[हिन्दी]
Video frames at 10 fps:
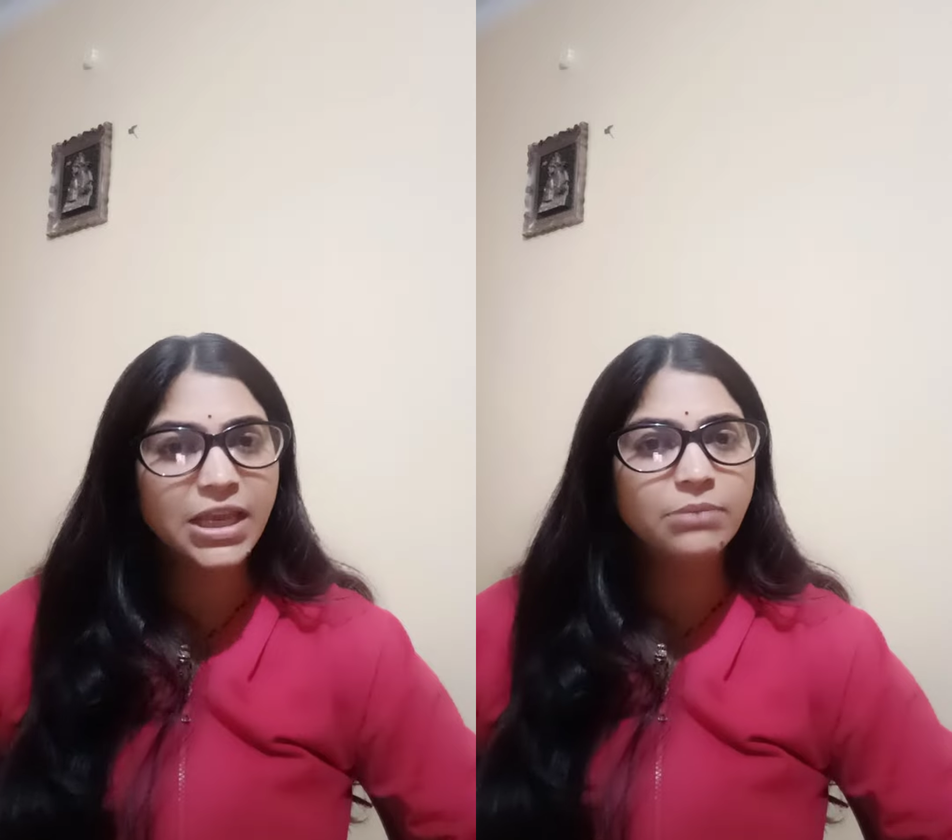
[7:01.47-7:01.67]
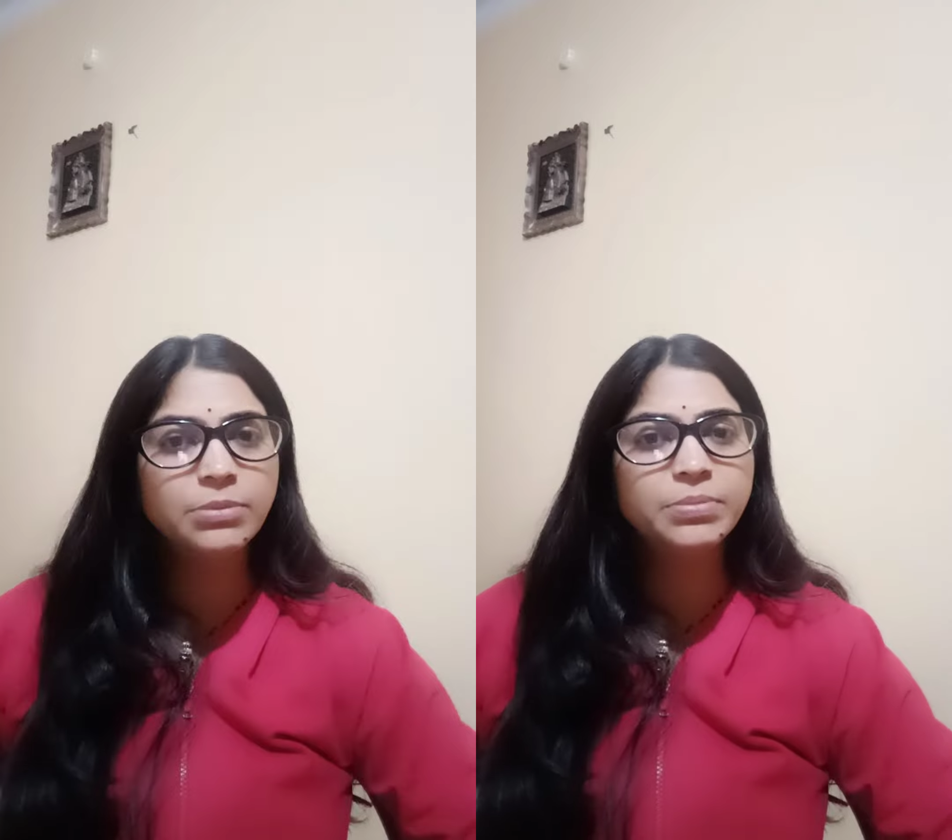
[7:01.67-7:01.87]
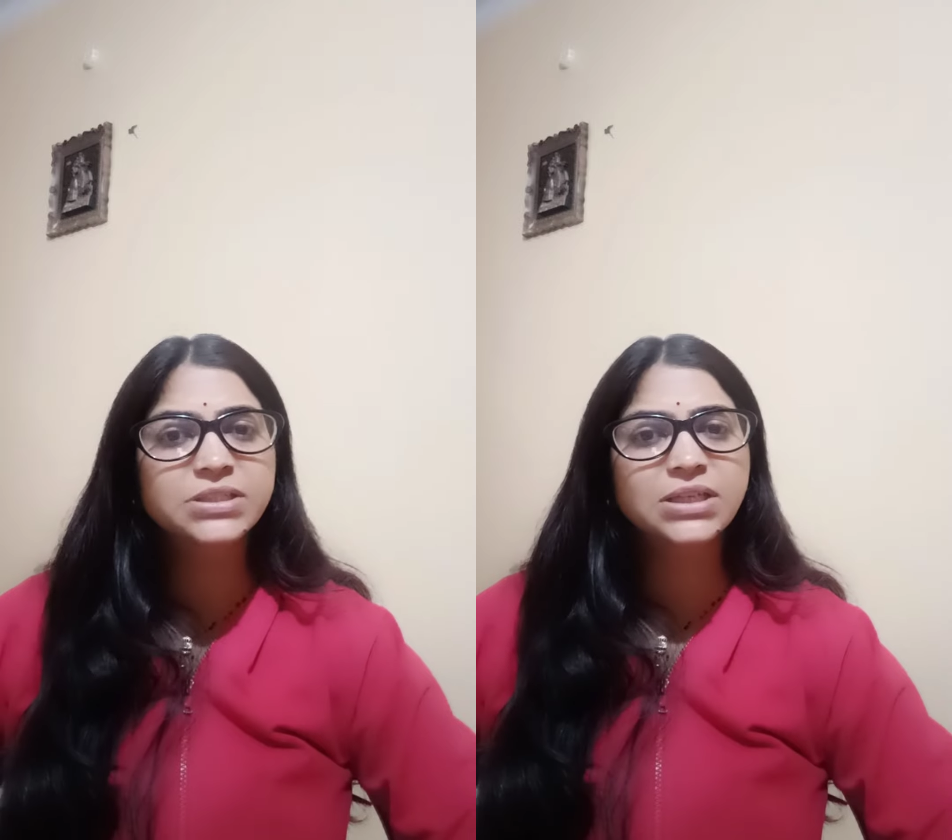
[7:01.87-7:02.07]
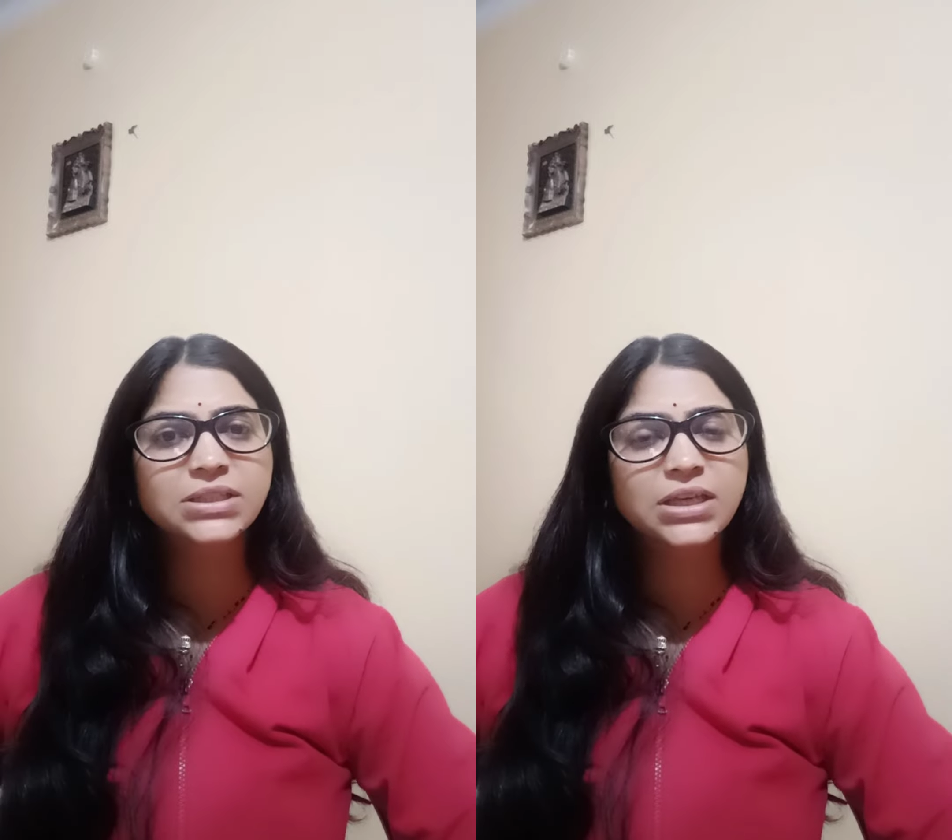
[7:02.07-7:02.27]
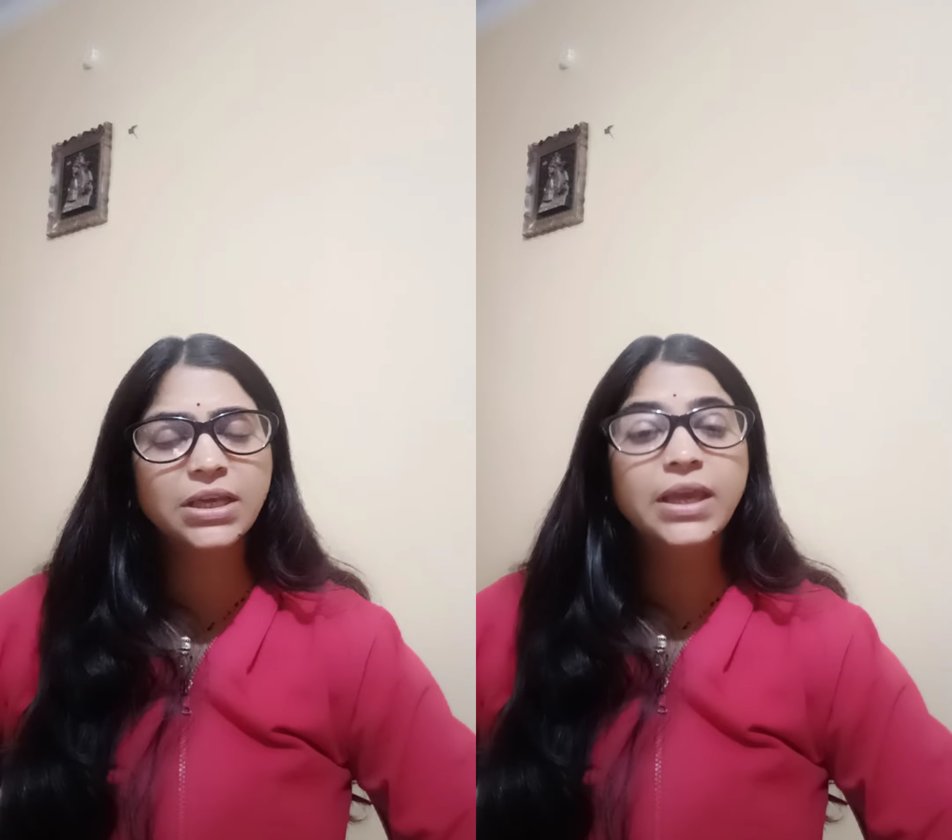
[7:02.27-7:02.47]
एल्बम रख
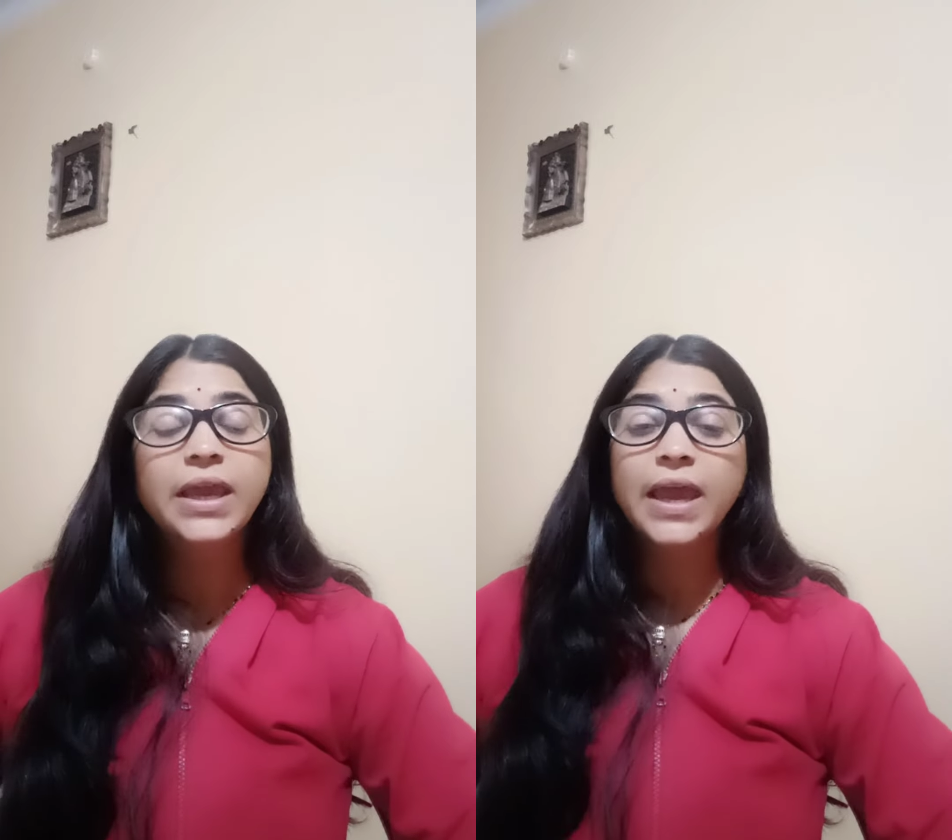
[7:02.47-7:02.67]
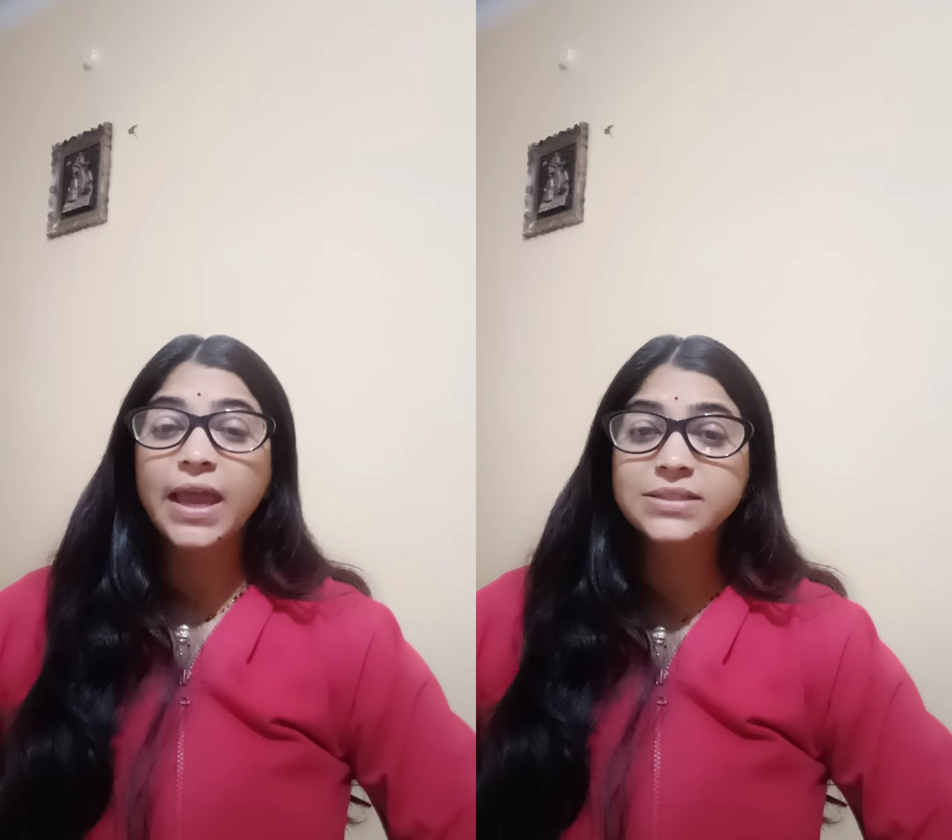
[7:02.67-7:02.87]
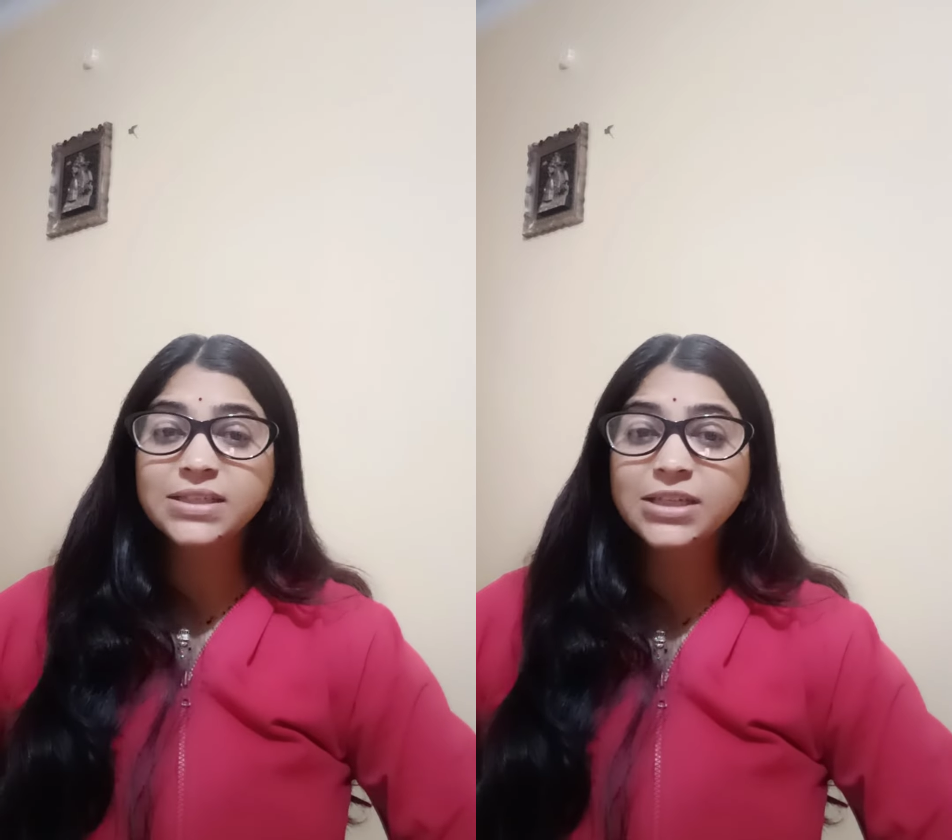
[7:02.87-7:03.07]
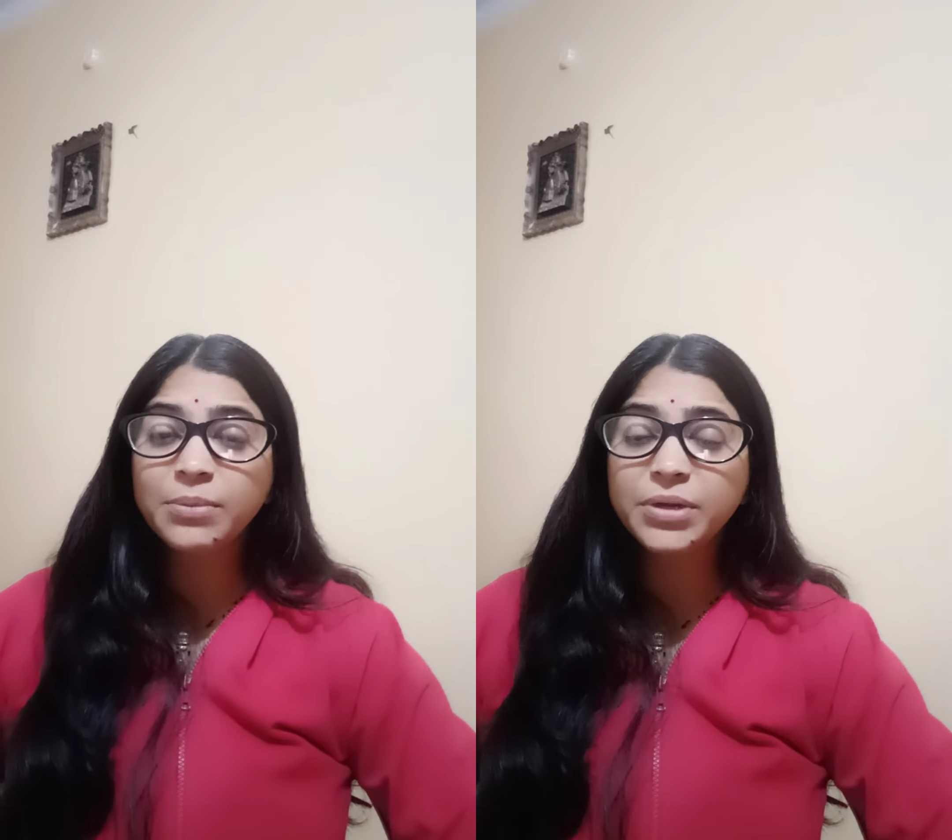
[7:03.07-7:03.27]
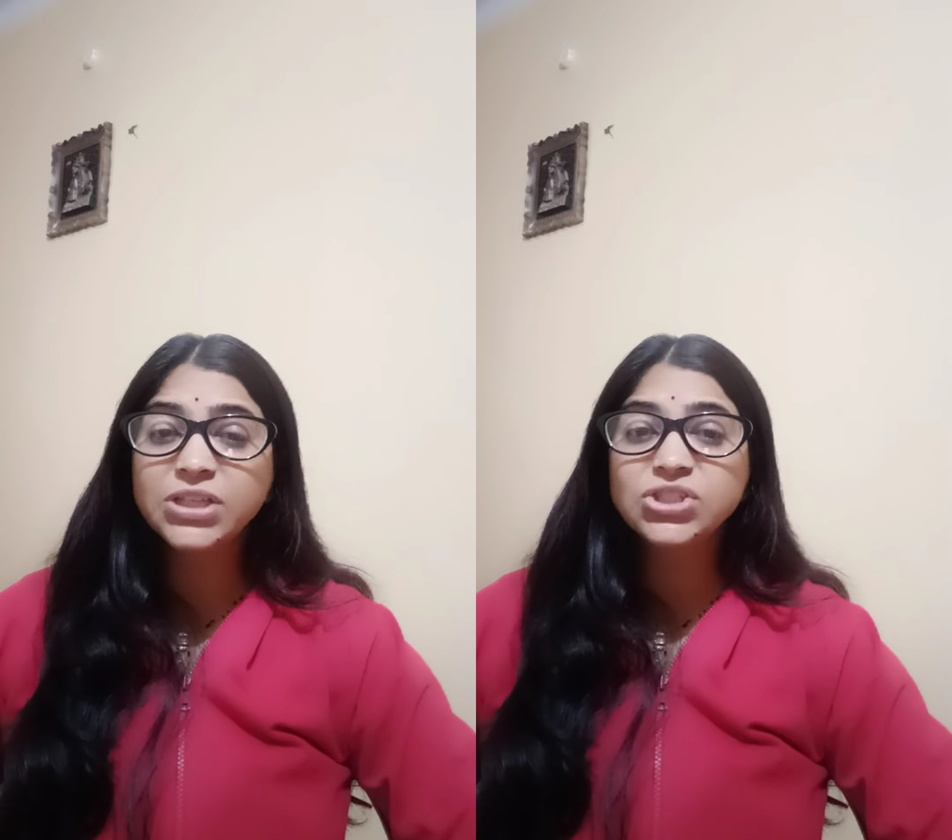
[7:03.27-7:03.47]
सकते हैं ऐसी
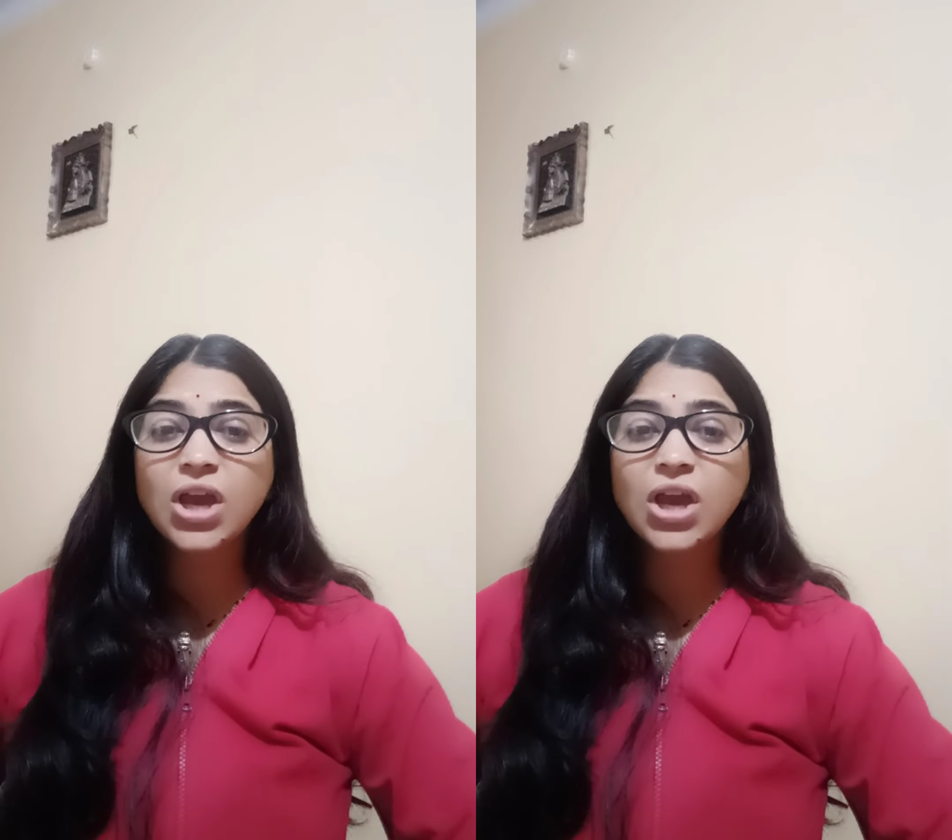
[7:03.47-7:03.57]
रेमेडी